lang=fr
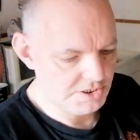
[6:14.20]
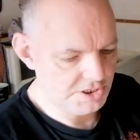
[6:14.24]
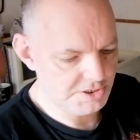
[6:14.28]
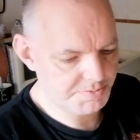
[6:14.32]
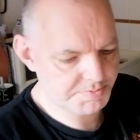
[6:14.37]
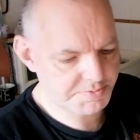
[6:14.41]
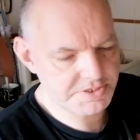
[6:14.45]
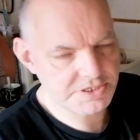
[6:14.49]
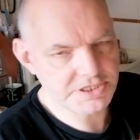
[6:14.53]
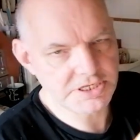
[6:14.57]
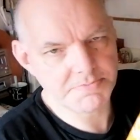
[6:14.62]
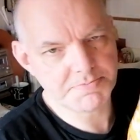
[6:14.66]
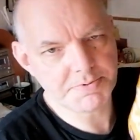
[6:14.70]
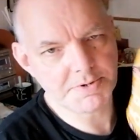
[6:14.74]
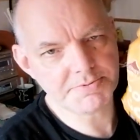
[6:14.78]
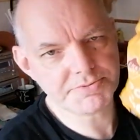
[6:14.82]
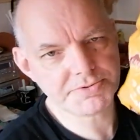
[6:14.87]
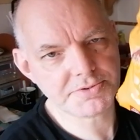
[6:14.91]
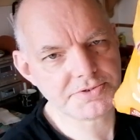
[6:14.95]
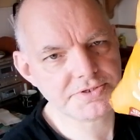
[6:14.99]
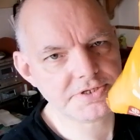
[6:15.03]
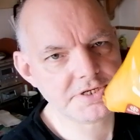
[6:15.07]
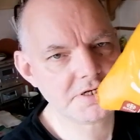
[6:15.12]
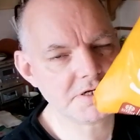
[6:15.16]
J'ai pris des pommes
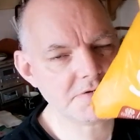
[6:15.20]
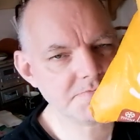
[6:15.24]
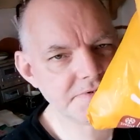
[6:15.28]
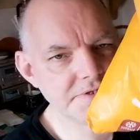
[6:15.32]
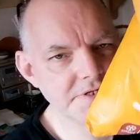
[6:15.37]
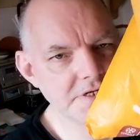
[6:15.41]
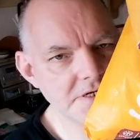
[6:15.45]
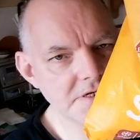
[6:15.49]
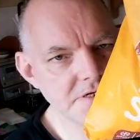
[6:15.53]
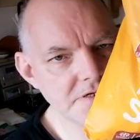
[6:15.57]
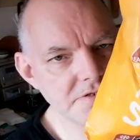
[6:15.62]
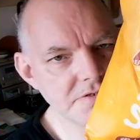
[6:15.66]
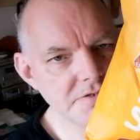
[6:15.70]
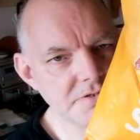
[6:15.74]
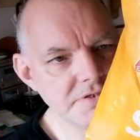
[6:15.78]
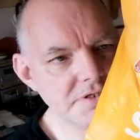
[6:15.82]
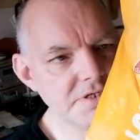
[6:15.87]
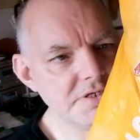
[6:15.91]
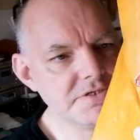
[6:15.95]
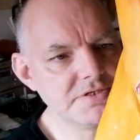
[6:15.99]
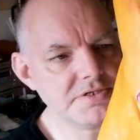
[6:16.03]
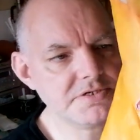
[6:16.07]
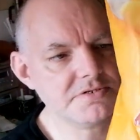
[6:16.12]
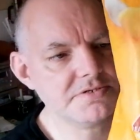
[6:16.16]
sautées comme ça.
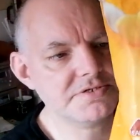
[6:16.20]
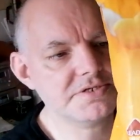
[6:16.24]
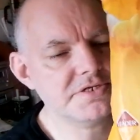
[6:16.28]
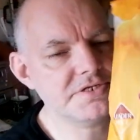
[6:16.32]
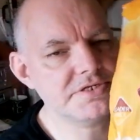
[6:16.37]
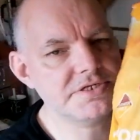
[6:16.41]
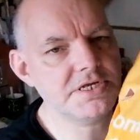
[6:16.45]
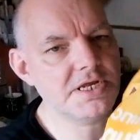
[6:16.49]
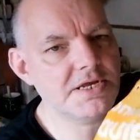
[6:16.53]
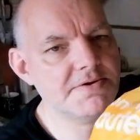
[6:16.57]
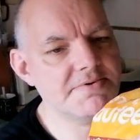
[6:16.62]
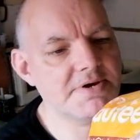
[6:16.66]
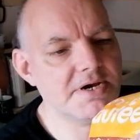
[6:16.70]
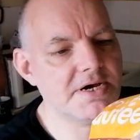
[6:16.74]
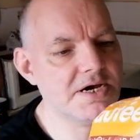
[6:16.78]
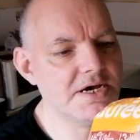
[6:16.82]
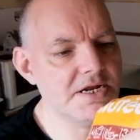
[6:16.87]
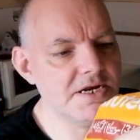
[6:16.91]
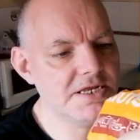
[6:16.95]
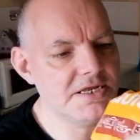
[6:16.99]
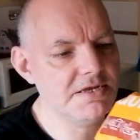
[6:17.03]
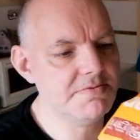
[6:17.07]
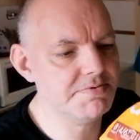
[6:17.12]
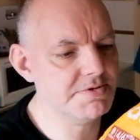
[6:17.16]
C'était à va
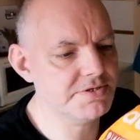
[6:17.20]
râler